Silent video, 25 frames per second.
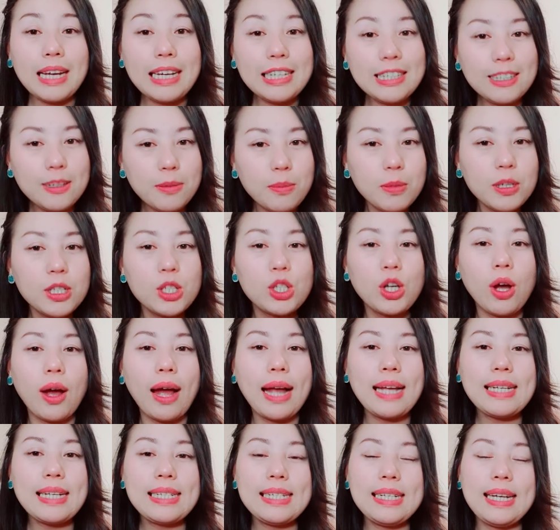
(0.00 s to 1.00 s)
nếu mà cho
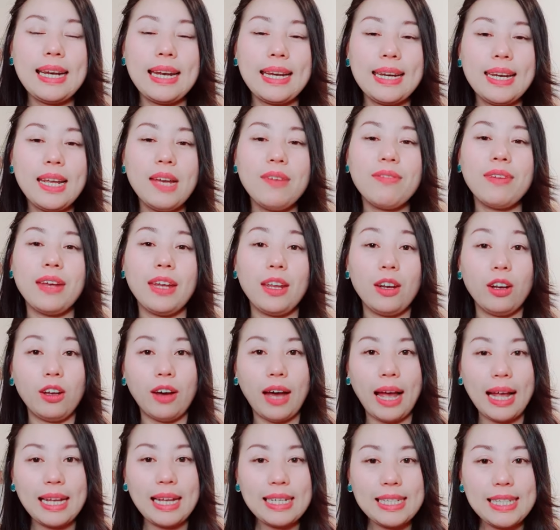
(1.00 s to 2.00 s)
cái gì để lấy vì nếu
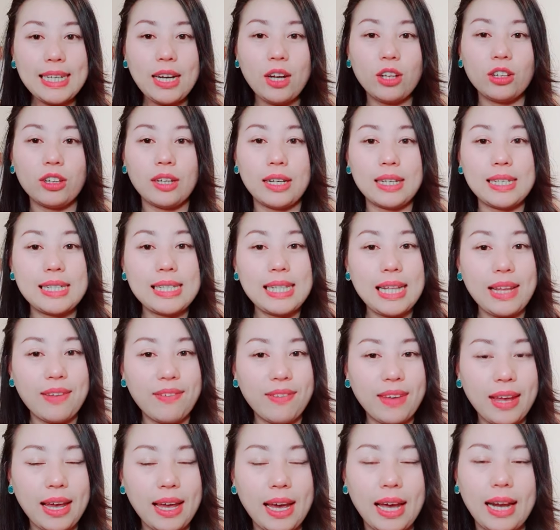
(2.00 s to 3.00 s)
cái gì lần đời
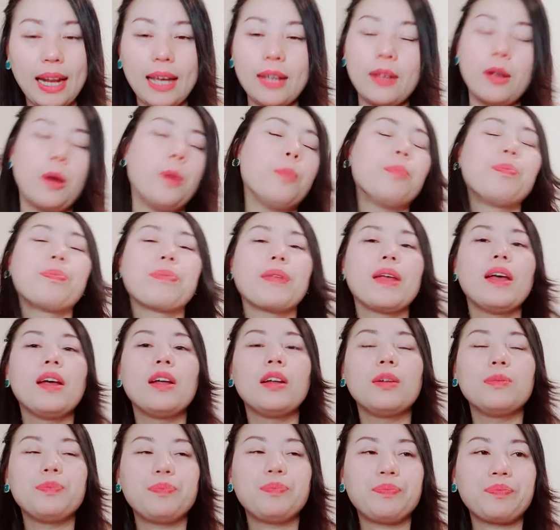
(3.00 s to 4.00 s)
stevia này nhở
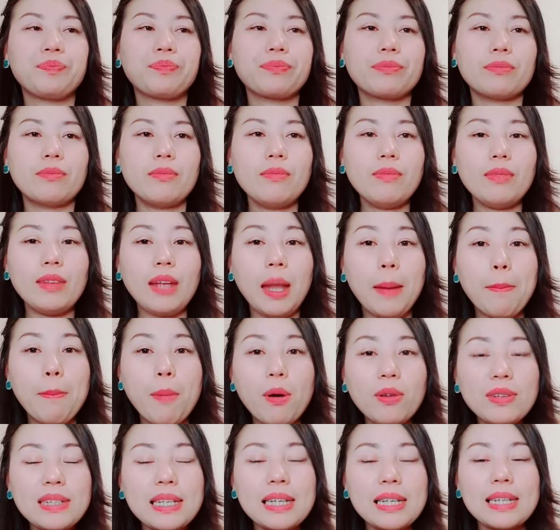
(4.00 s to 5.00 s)

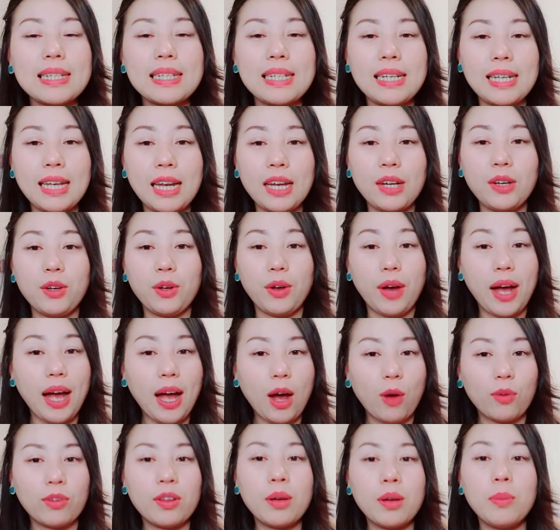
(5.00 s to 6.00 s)
mong sẽ chỉ cho nhiều
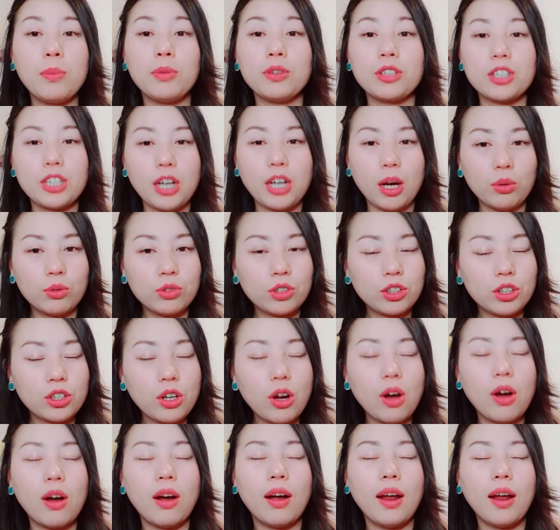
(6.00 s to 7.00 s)
hậu cho một cháu
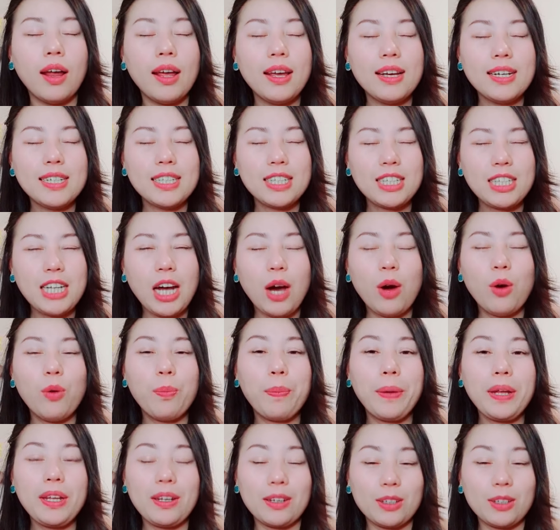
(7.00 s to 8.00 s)
cho thâu
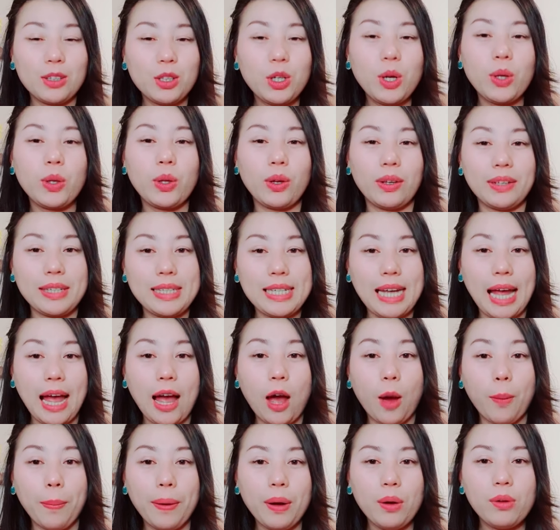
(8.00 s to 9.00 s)
bây giờ cho chọn trà
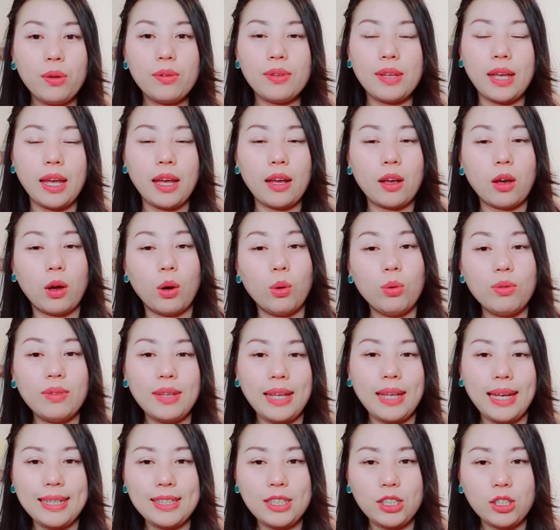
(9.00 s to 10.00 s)
họ bây lúc chị có lúc
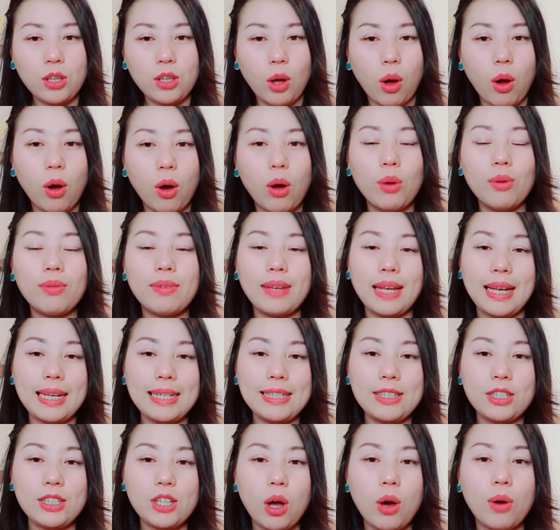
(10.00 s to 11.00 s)
chị sợ lúc
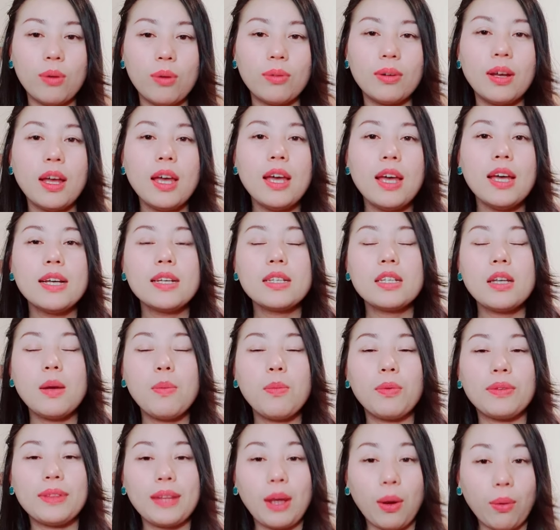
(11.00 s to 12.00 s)
chị rong cho
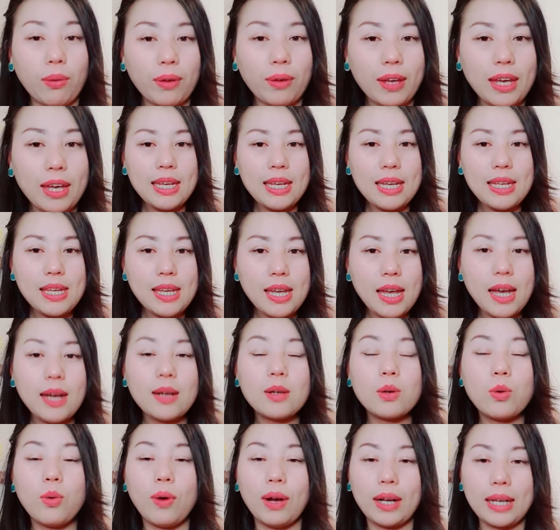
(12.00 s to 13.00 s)
muốn tàu nhé
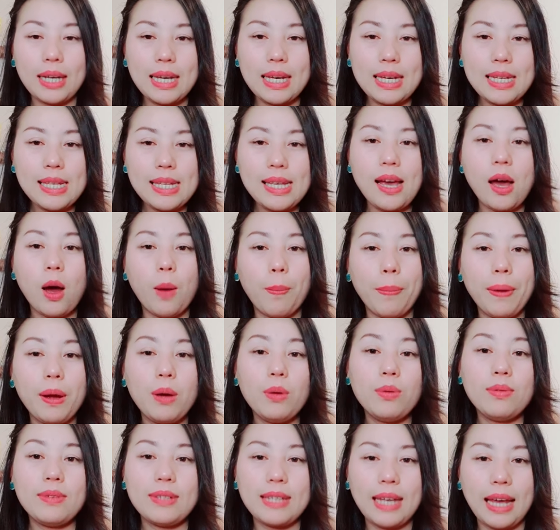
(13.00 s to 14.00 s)
của khi nhé họ bây
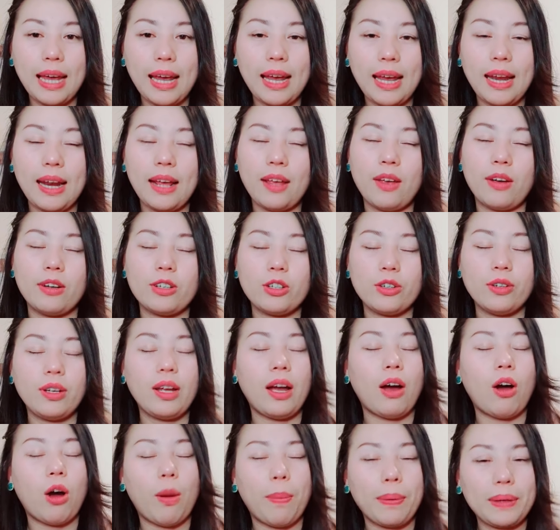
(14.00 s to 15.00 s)
lúc chị này giờ rong
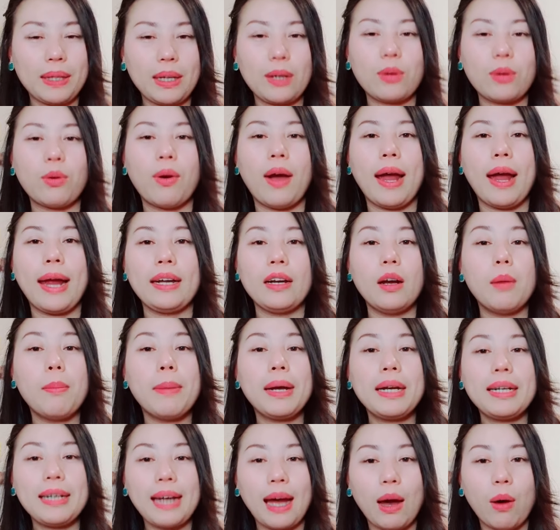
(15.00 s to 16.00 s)
nhà họ bắt ta của hãy nó
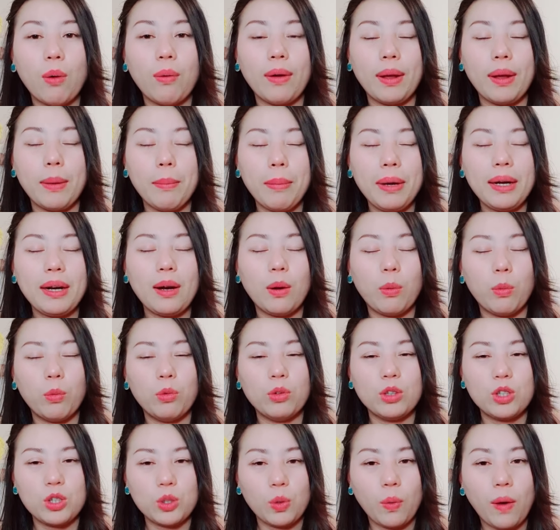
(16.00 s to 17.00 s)
mất nào ấy mất nào
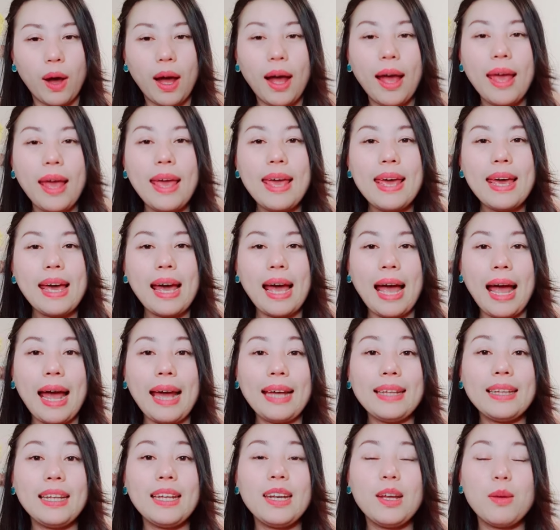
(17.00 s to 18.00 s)
muốn rửa
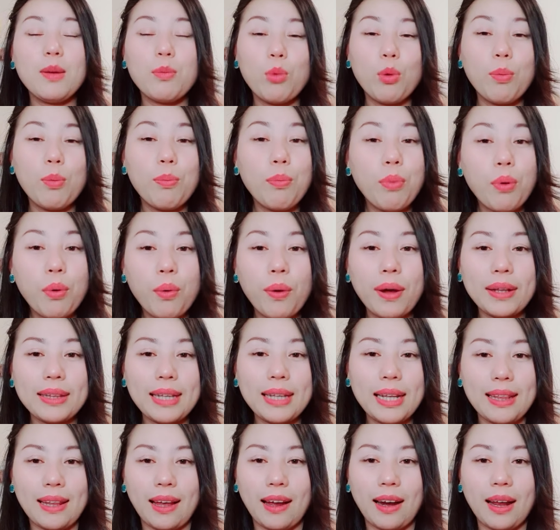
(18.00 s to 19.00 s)
cái tên hiểm lùm lùa
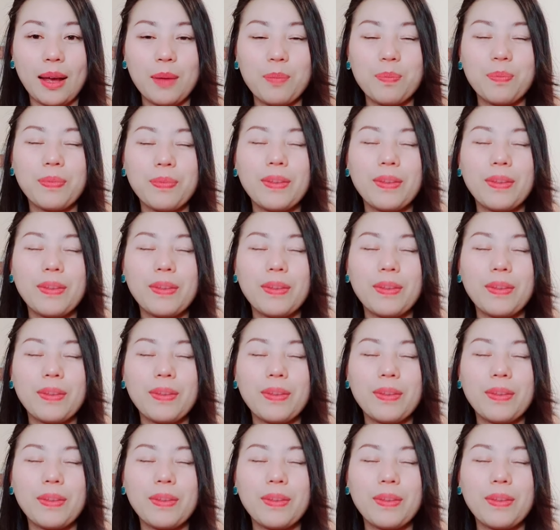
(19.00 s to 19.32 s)
tên đó nè